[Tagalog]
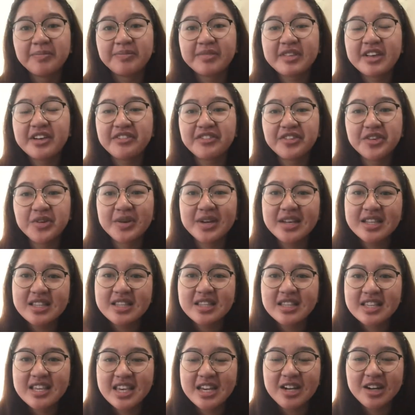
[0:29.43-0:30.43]
if you
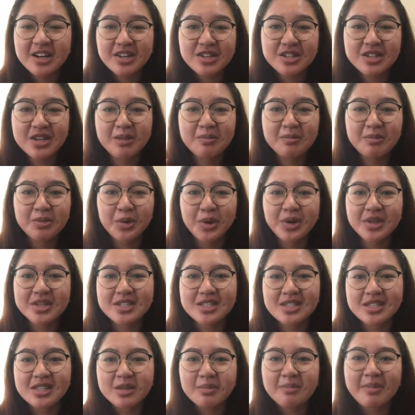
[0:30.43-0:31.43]
can hear some
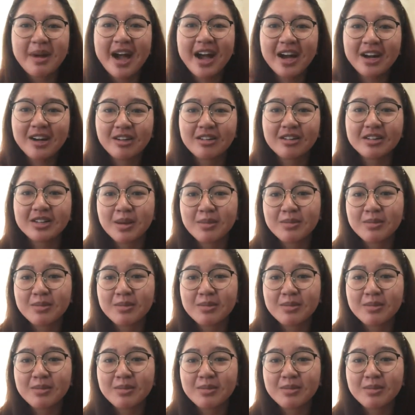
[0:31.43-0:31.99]
noises in the background,